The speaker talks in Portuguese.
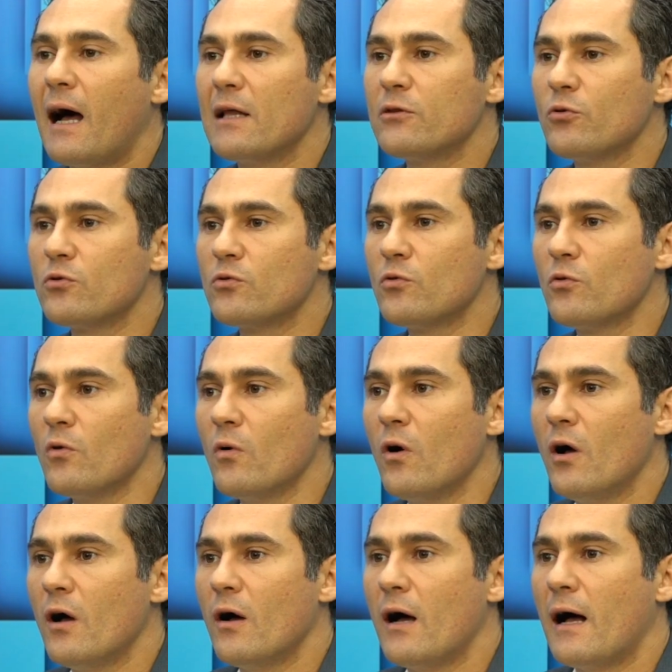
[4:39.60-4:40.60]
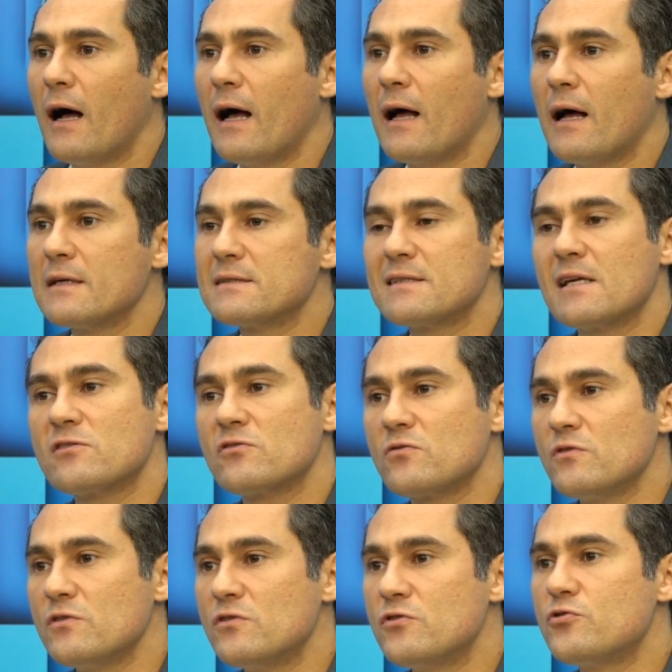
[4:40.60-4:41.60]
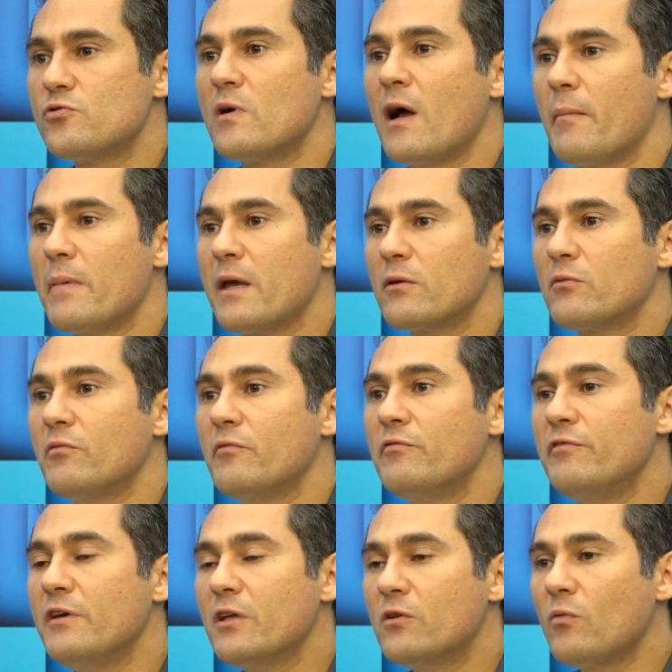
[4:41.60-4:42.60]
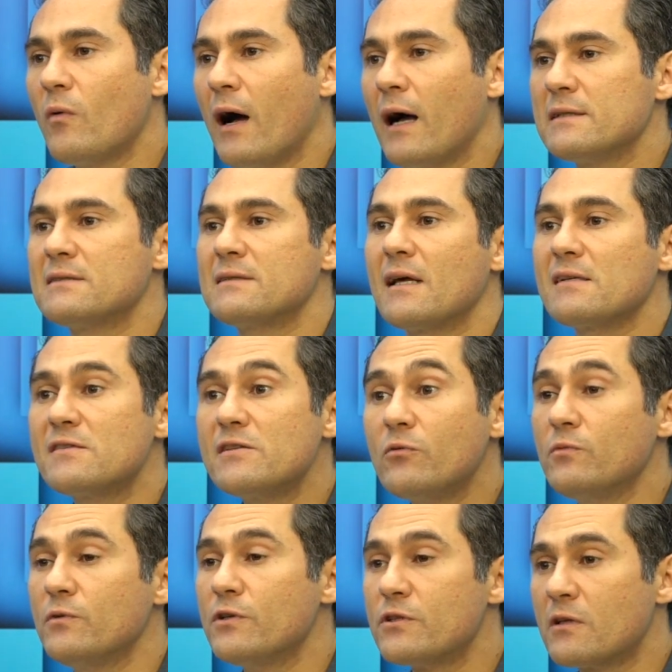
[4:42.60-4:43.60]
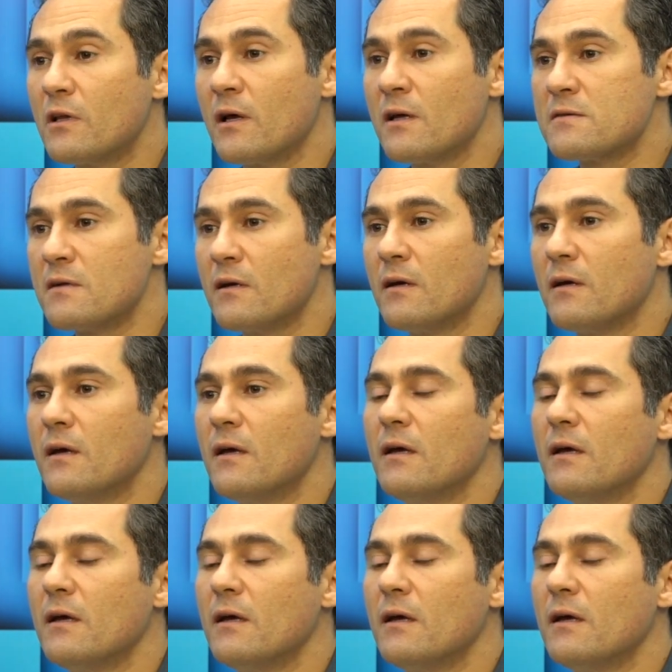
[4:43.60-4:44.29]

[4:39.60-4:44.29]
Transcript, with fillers: adotou as sessões de julgamento virtuais na segunda instância.